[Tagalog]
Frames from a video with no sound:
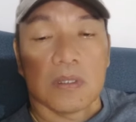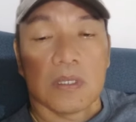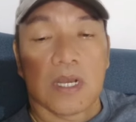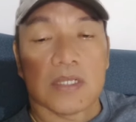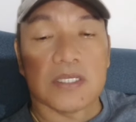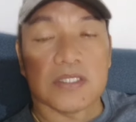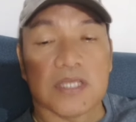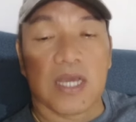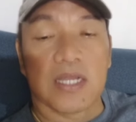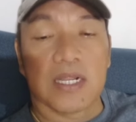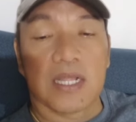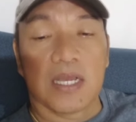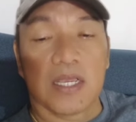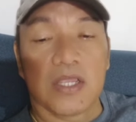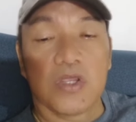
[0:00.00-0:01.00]
Nga si
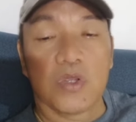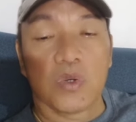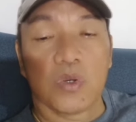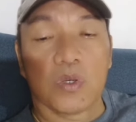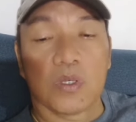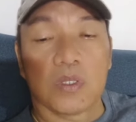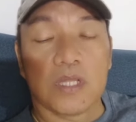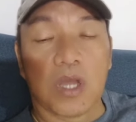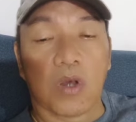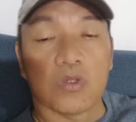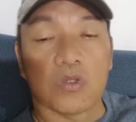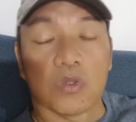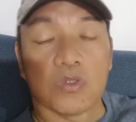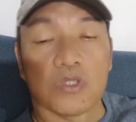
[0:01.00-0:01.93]
Sara inyong daoton,